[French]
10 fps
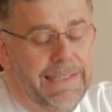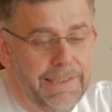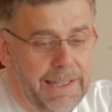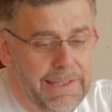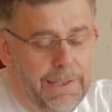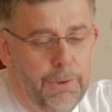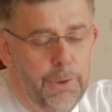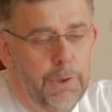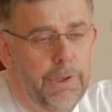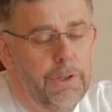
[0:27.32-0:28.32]
c'est-à-dire,
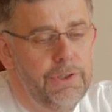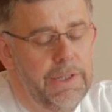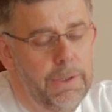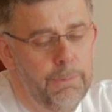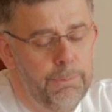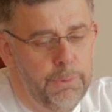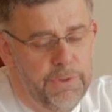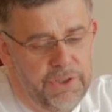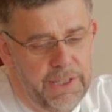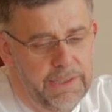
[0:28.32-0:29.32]
euh, quand j'ai une
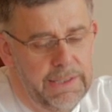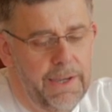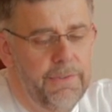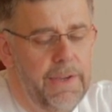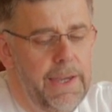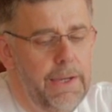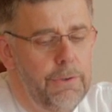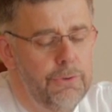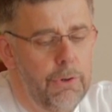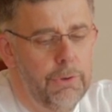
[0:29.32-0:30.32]
fiche technique à
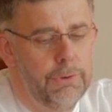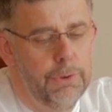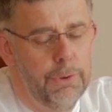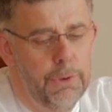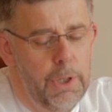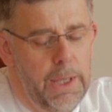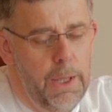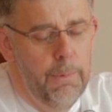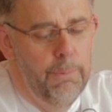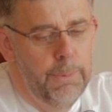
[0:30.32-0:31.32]
faire, je rentre euh,
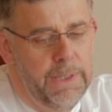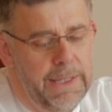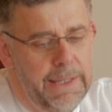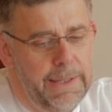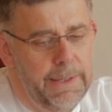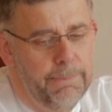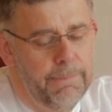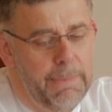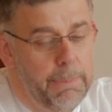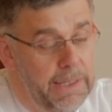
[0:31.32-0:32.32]

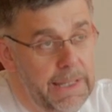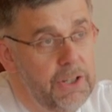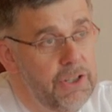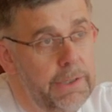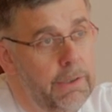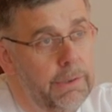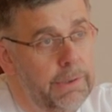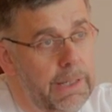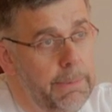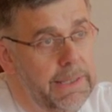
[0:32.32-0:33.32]
mes, prix d'achat dans,
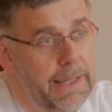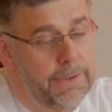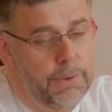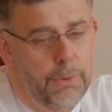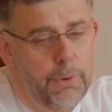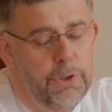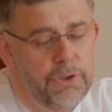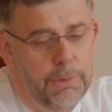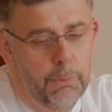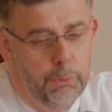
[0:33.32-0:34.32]
l'application,
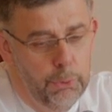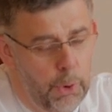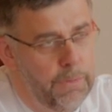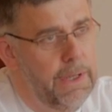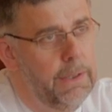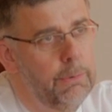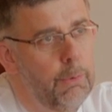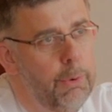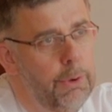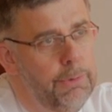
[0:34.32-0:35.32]
j'ai mon coût de revient de
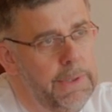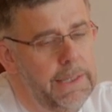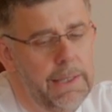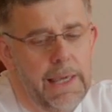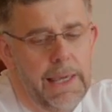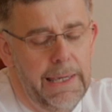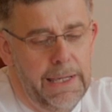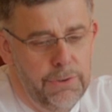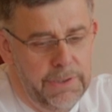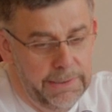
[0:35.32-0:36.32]
mon produit,
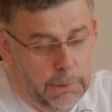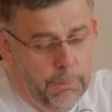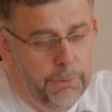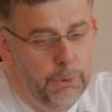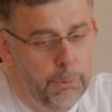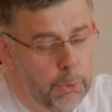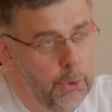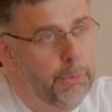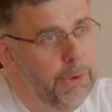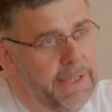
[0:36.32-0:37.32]
et je sais exactement ce que me
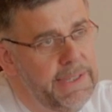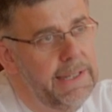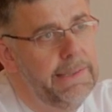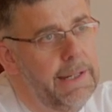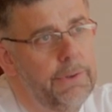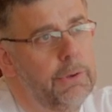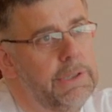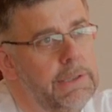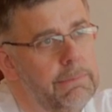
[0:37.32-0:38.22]
coûte mon assiette à la sortie.